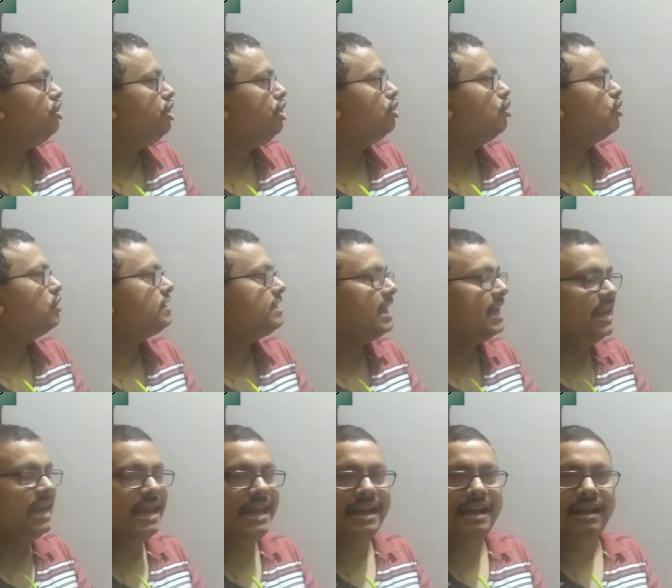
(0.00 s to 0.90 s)
जीरो से
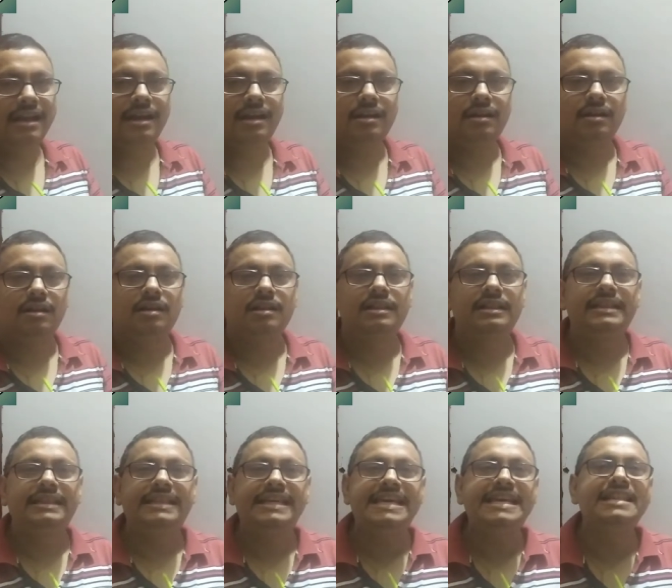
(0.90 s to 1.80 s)
लेकर
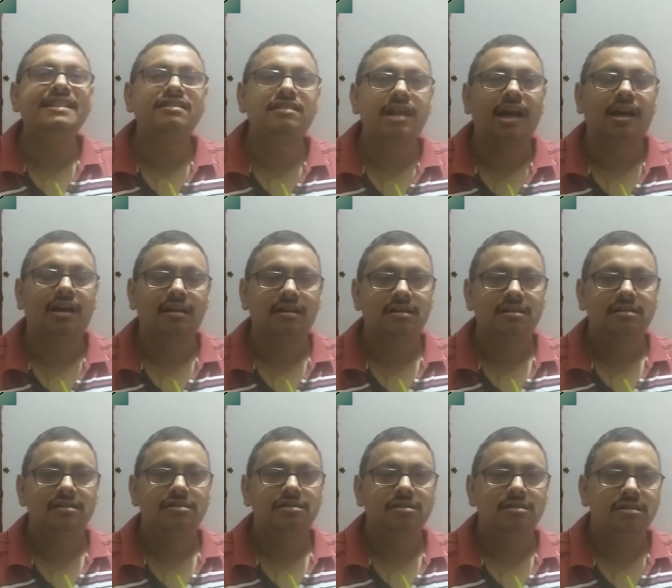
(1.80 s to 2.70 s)
तीन तक
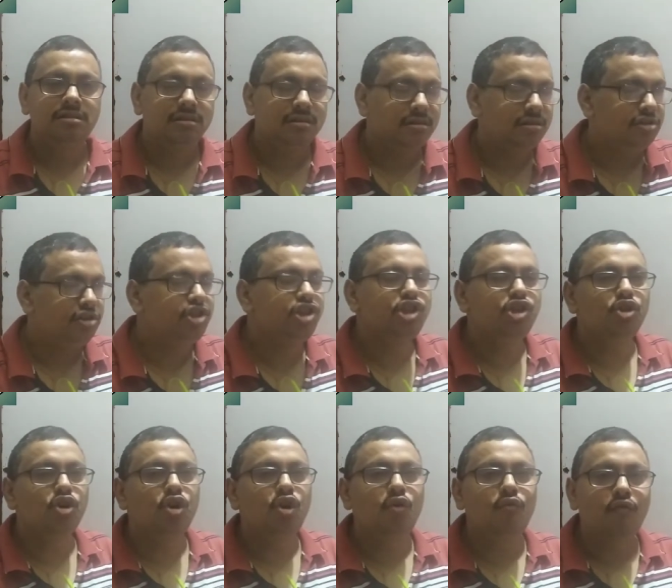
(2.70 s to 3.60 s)

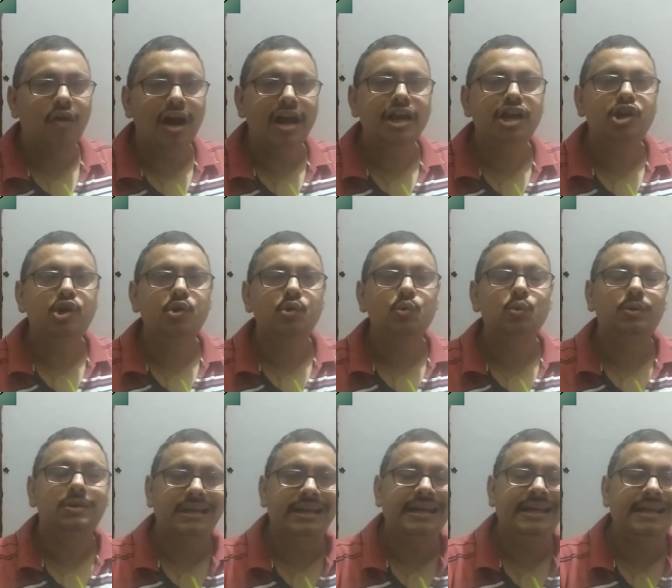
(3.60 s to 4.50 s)
जीरो वन टू
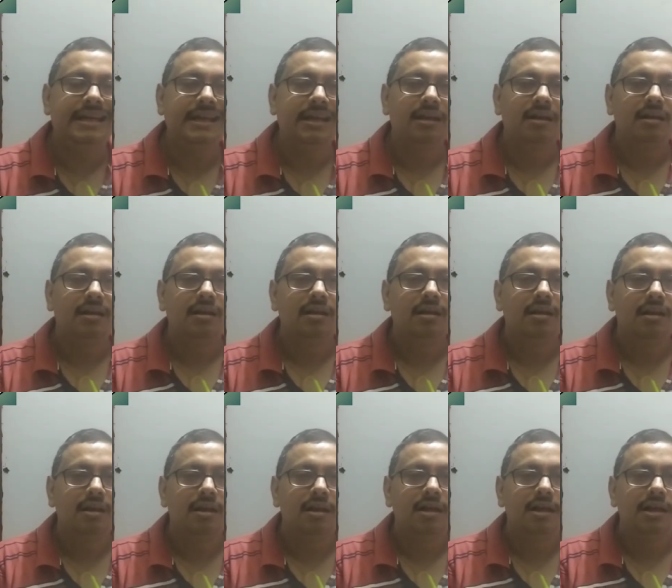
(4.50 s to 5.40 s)
थ्री
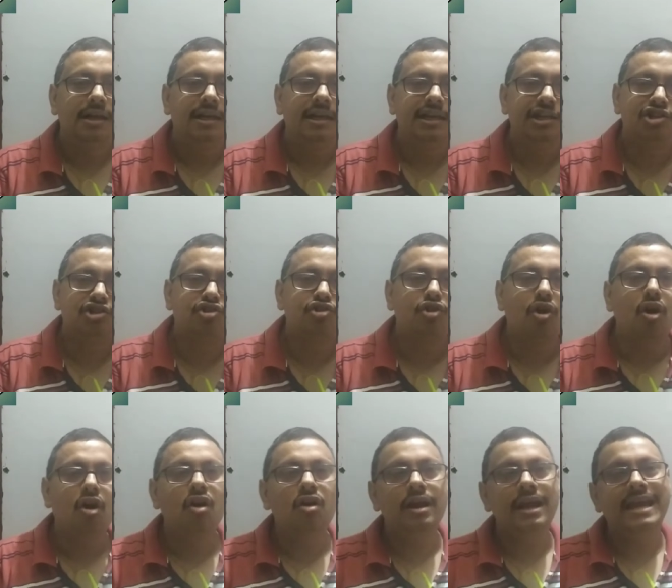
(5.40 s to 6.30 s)

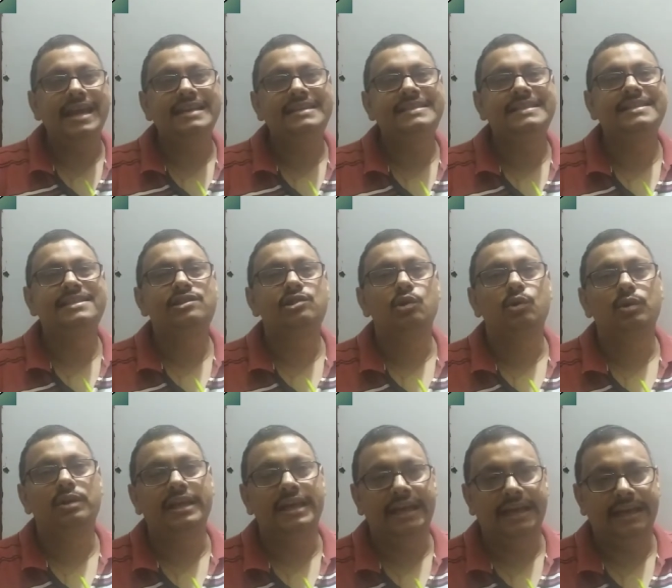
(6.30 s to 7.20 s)
स्ट्रॉन्ग एसिड्स
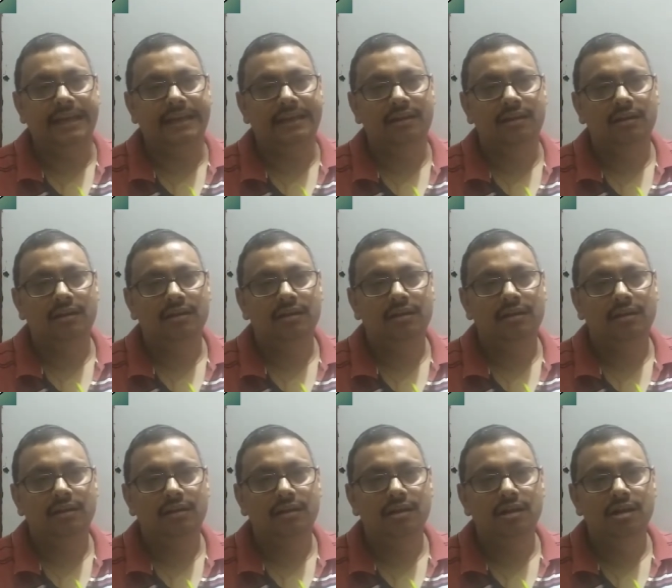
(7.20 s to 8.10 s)
होते हैं
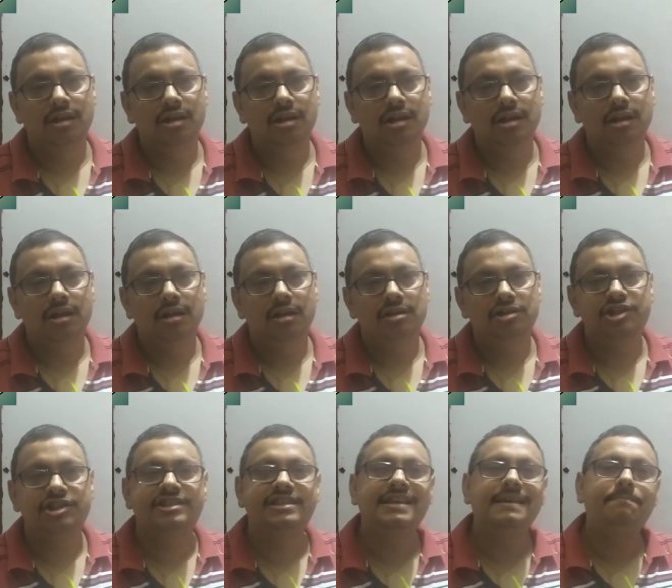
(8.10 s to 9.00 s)

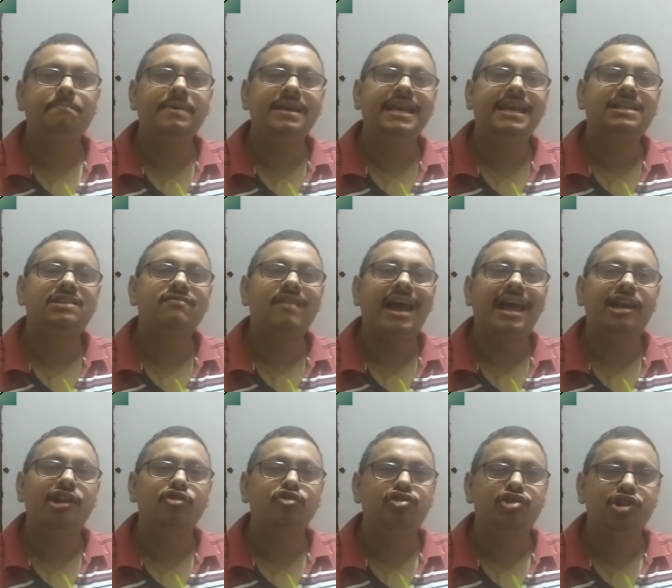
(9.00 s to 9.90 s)
जिसकी पीएच
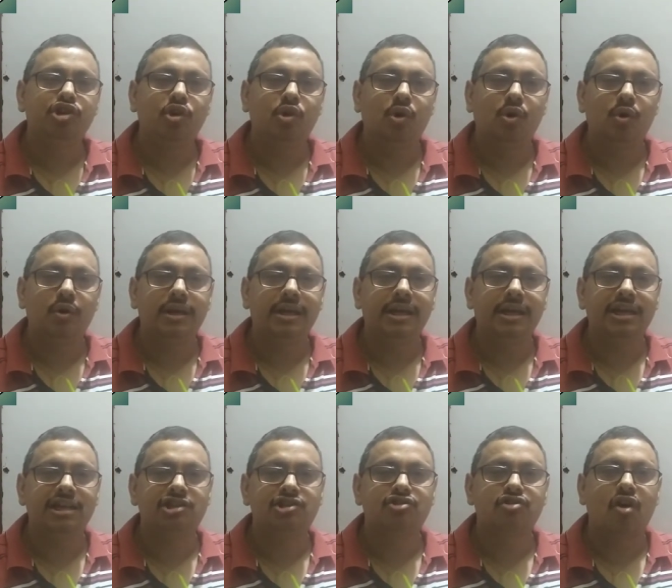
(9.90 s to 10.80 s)
वैल्यू जीरो होगी
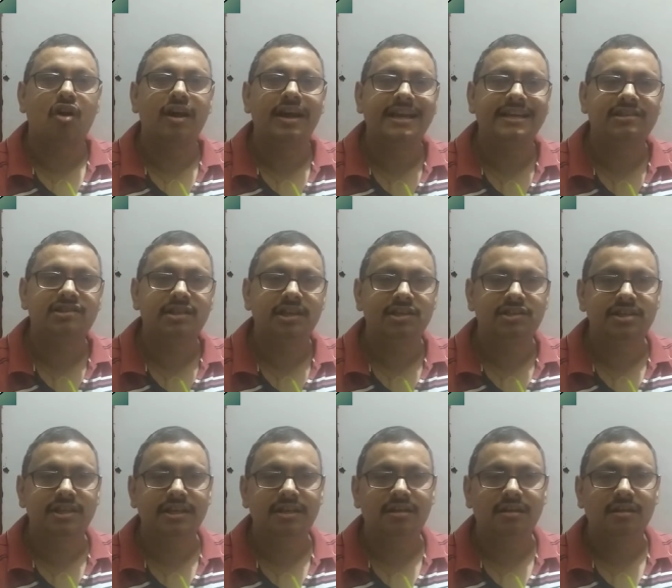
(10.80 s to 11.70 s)
स्ट्रॉन्गेस्ट
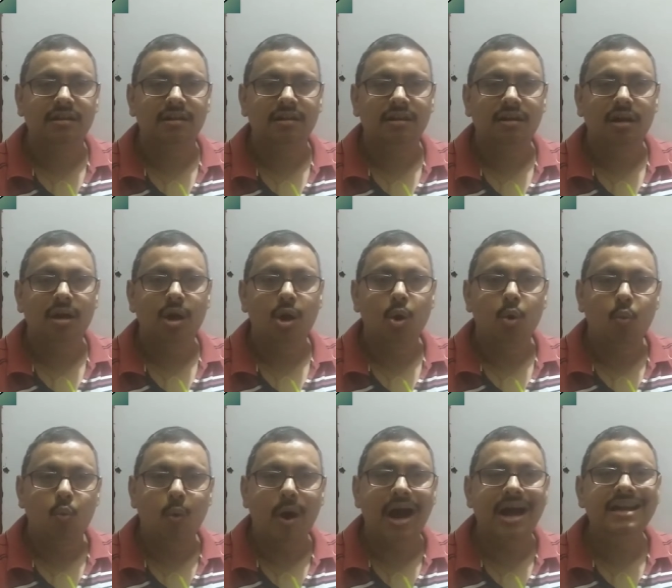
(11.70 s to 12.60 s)
एसिड
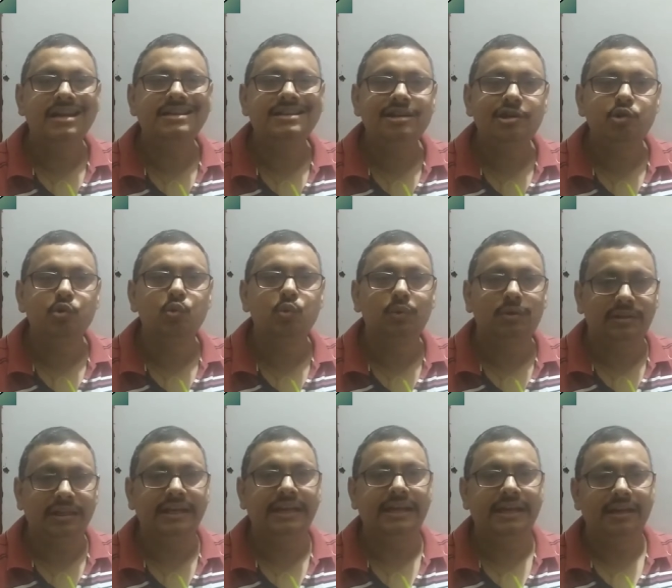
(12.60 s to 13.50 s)
वन टू
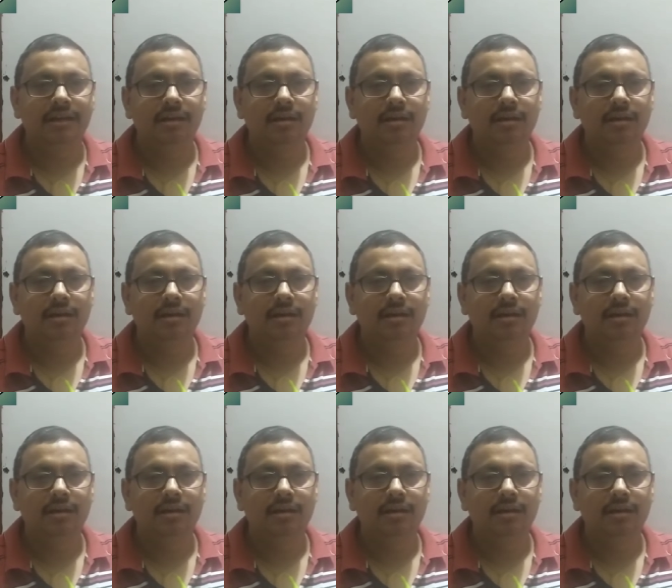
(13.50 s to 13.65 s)
थ्री